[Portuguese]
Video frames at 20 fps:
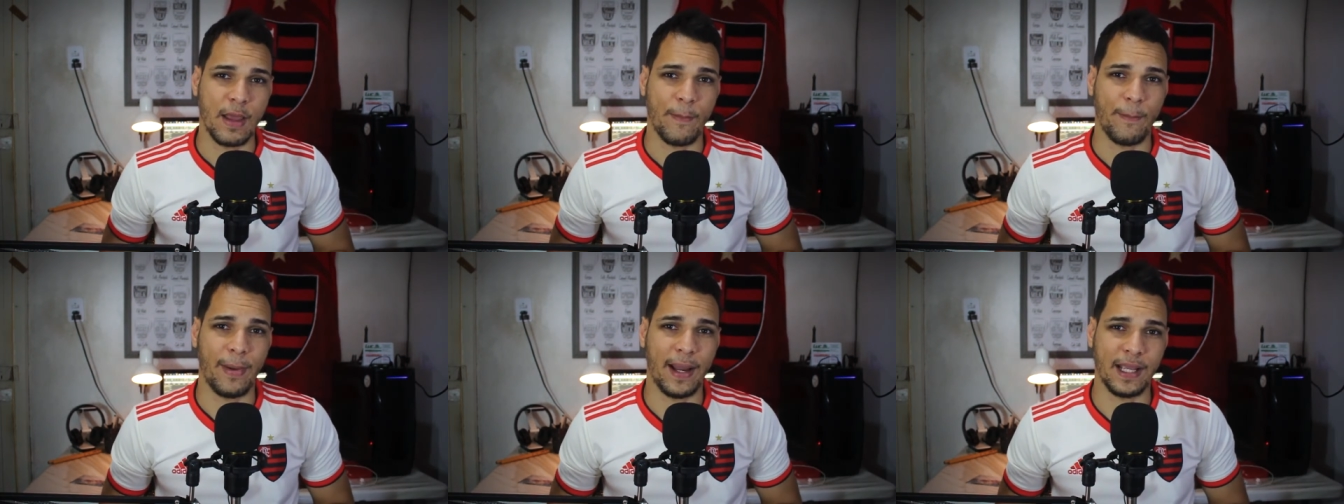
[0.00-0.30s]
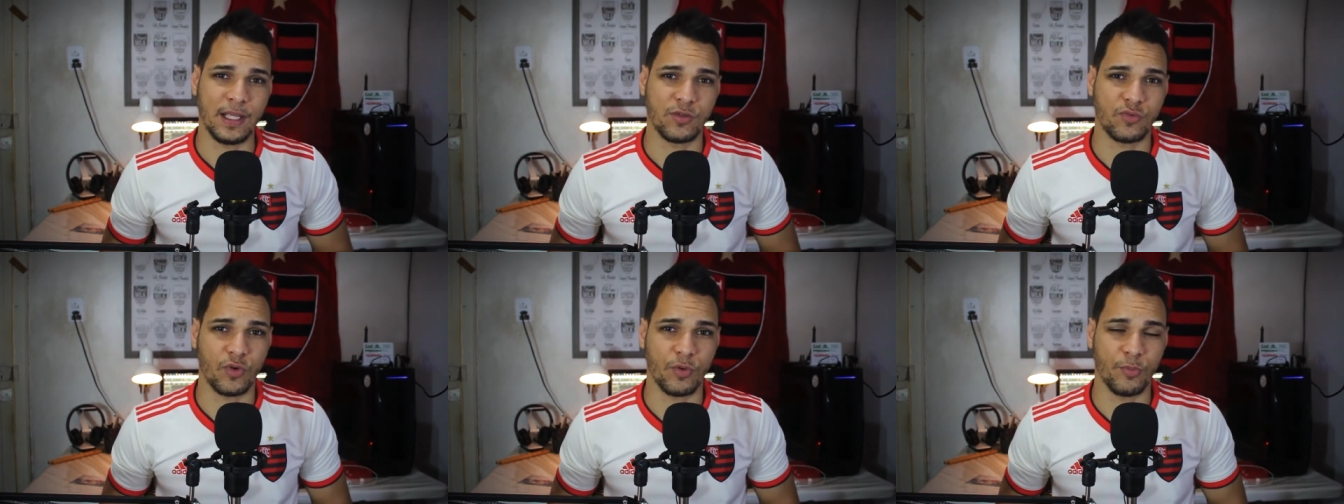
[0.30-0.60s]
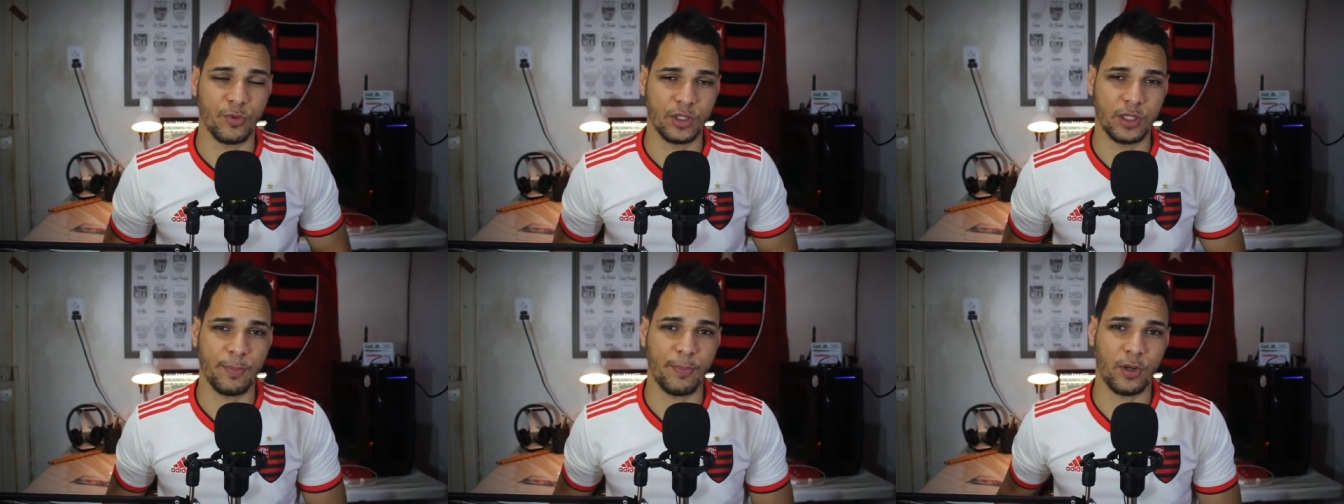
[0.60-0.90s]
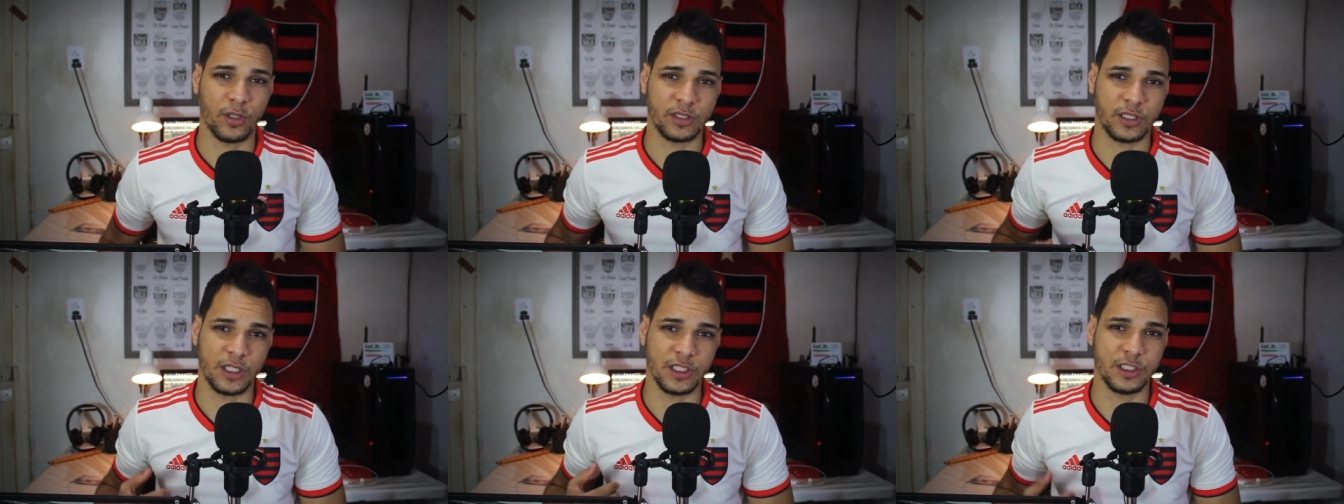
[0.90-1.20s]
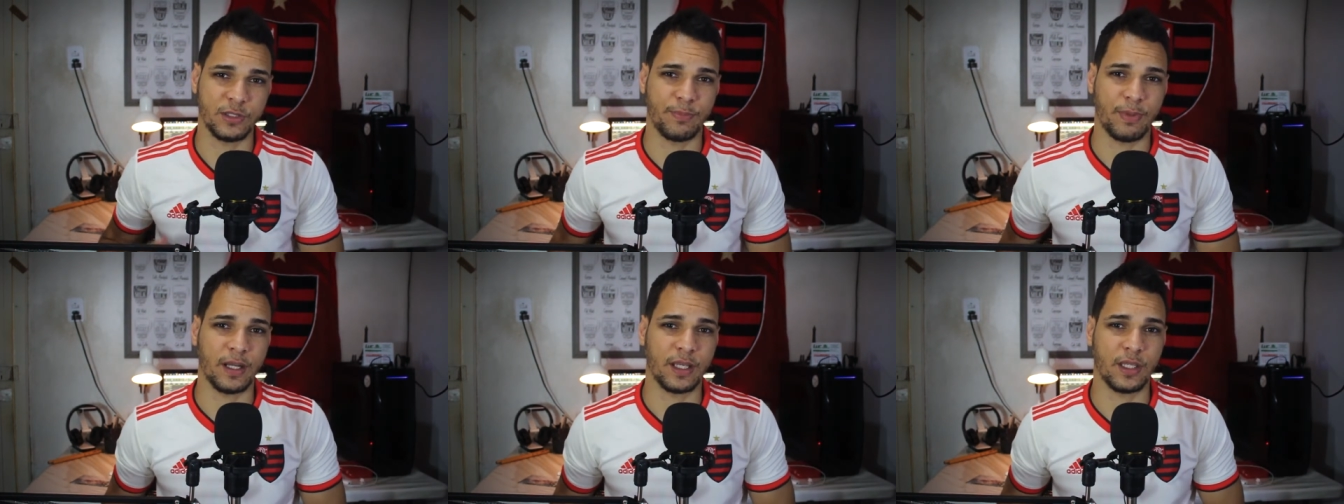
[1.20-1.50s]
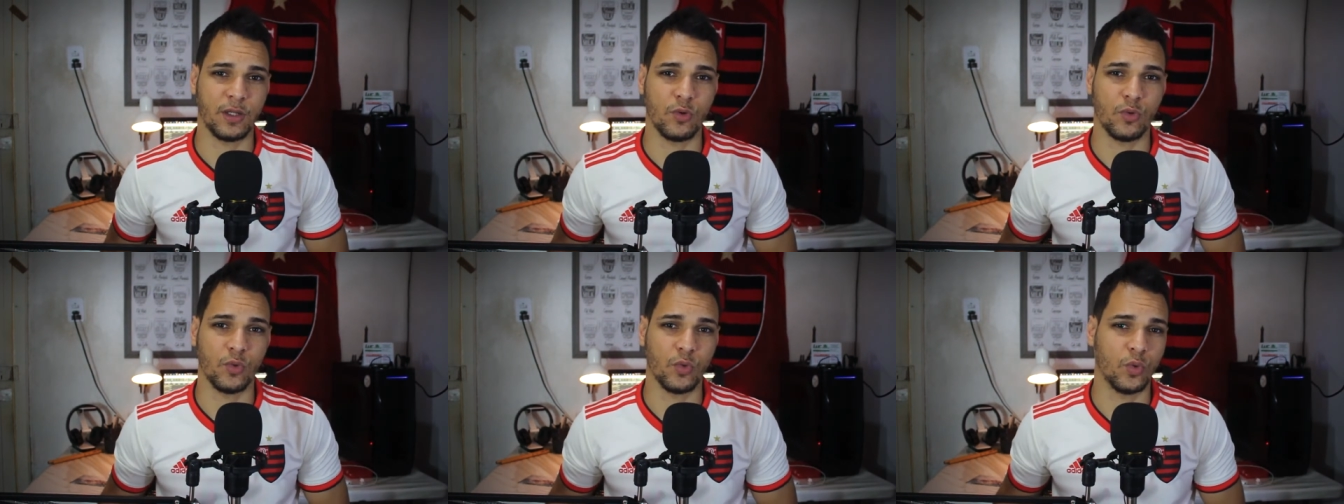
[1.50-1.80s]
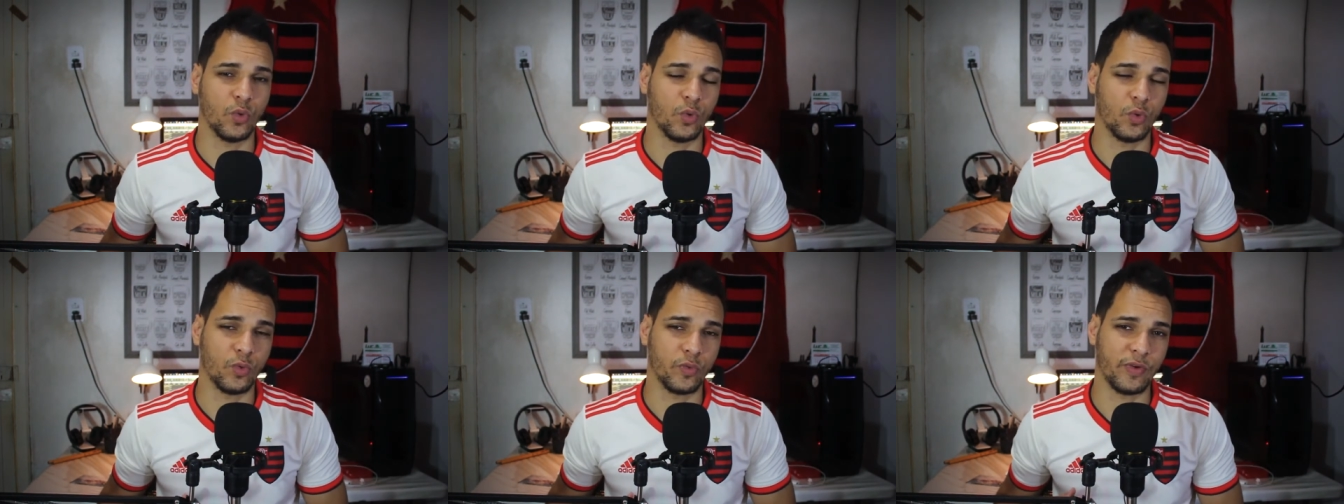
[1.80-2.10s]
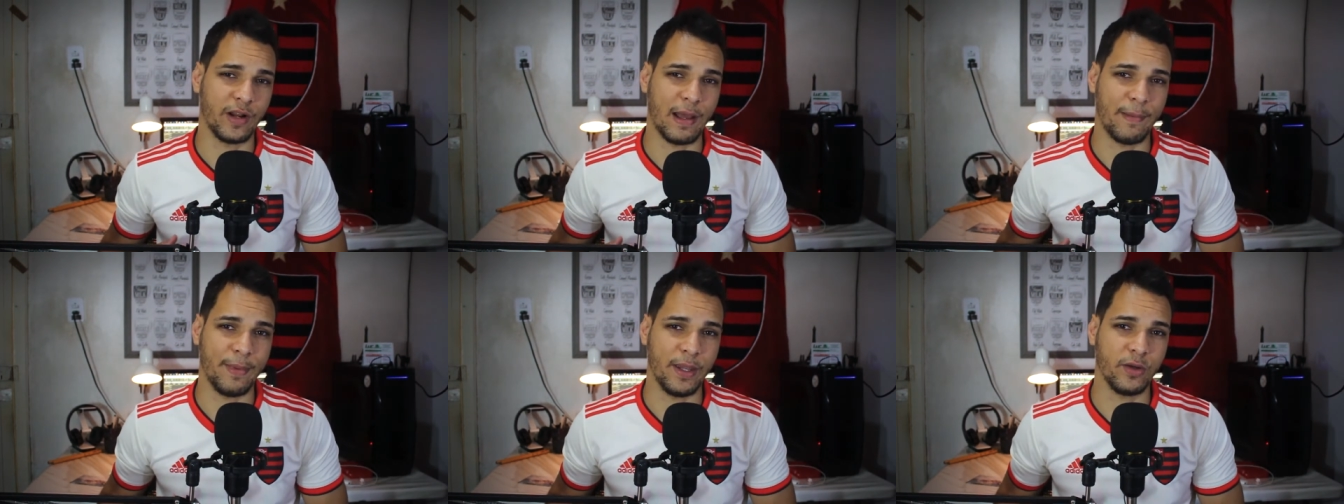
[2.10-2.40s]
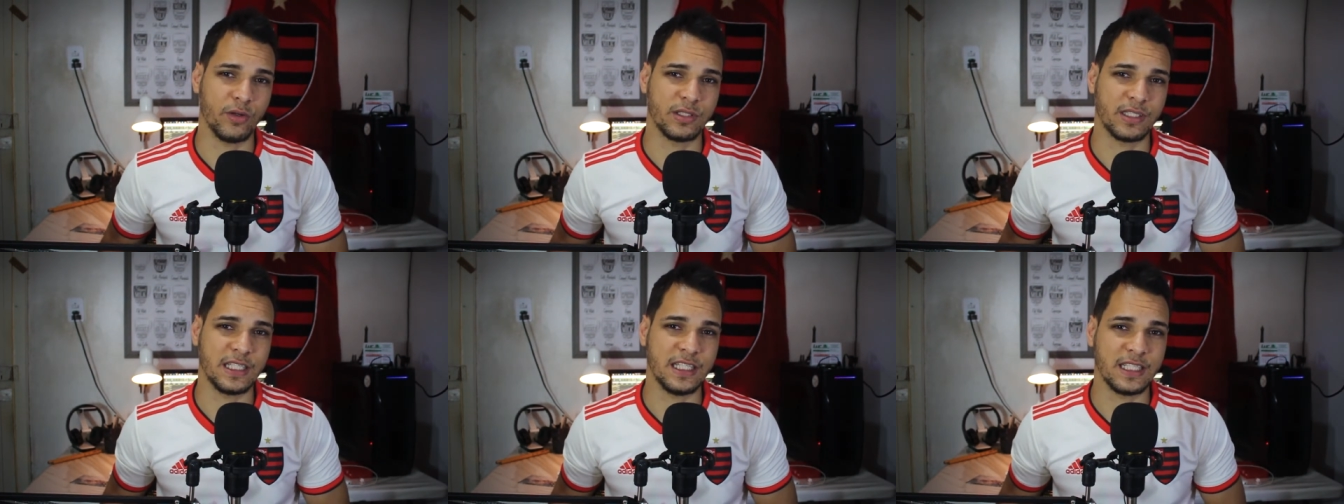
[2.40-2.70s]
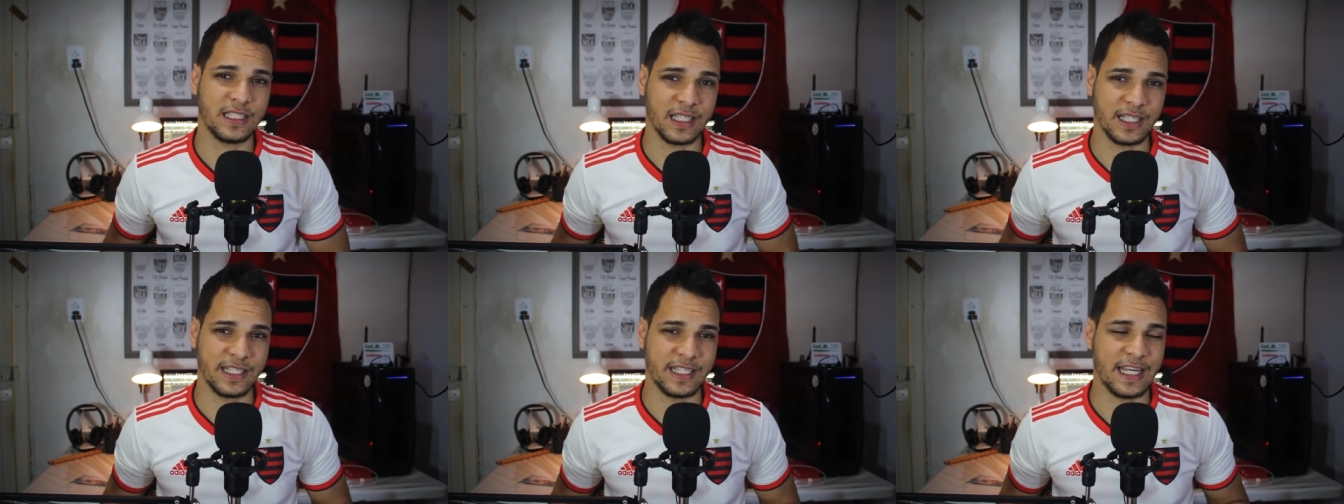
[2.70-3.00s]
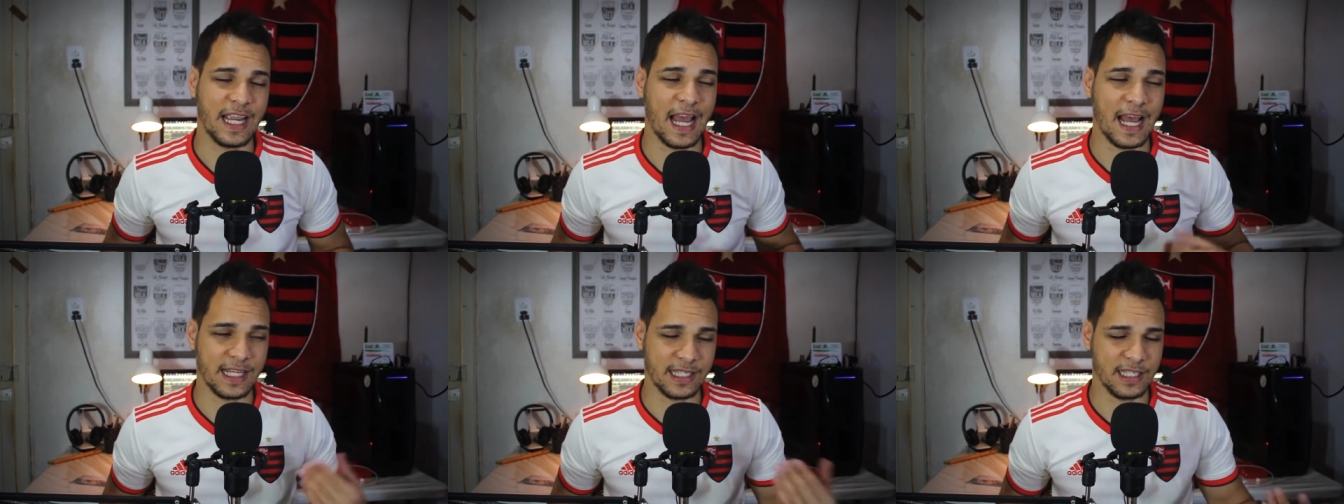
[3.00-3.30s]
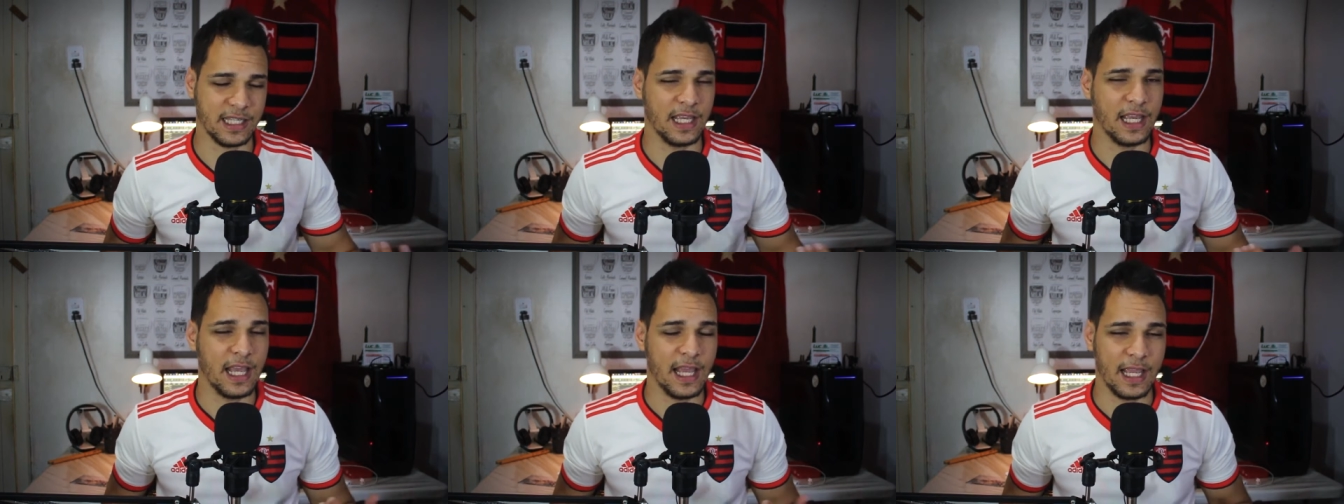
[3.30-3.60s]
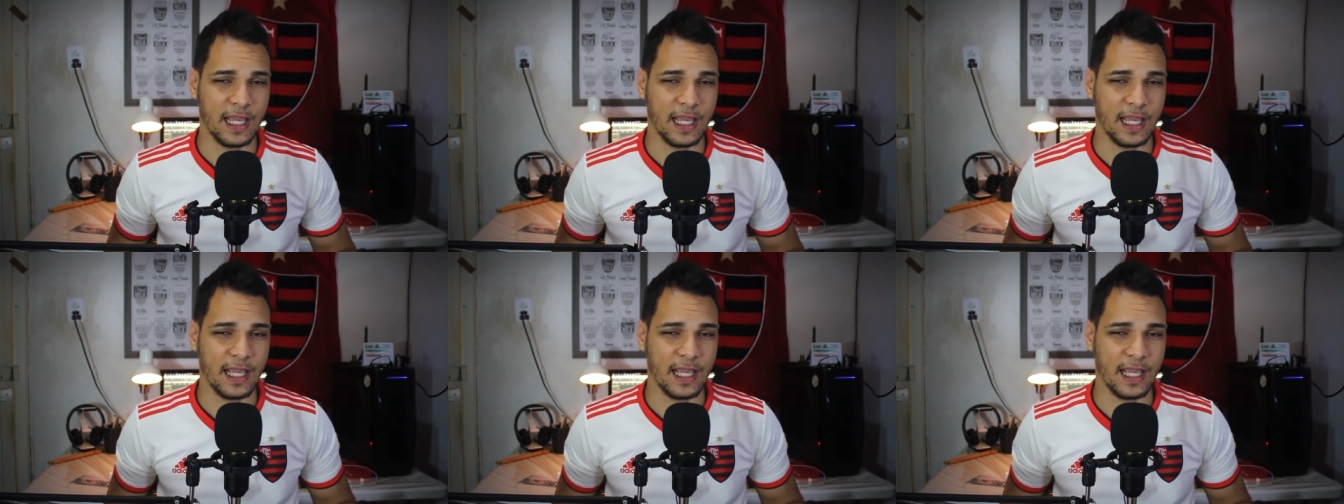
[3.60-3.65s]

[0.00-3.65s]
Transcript: mas foi muito importante para que o, o, Flamengo se distanciasse,